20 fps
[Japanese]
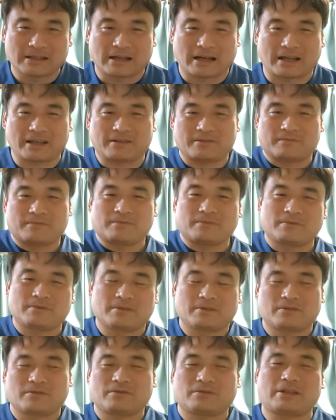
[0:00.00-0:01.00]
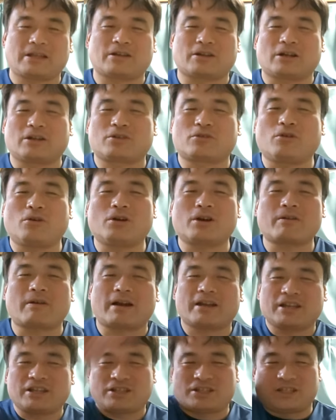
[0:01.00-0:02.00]
はい。で、あの、号令は
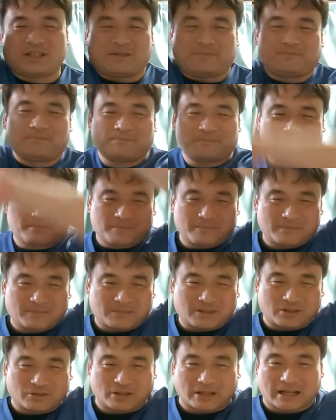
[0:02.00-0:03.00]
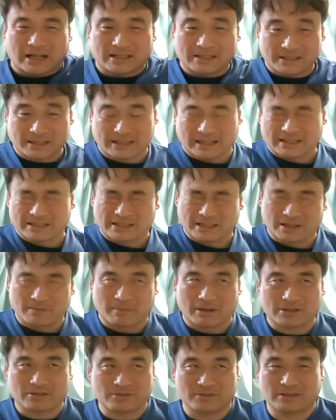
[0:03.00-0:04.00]
1っていうような感じで出していき
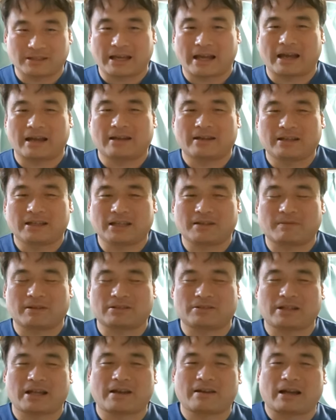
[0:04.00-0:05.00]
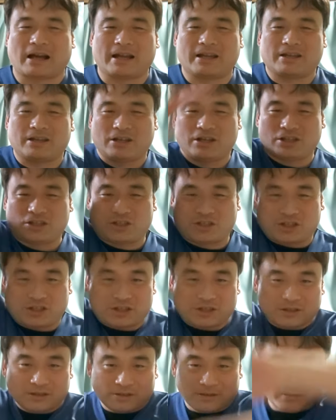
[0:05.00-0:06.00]
ますんで、いきますね。はい。
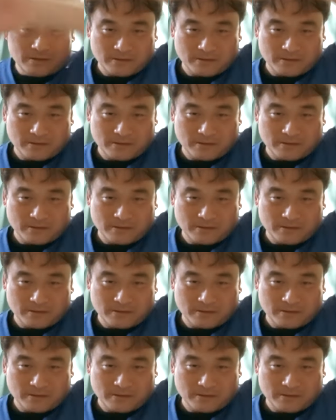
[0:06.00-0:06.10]
1。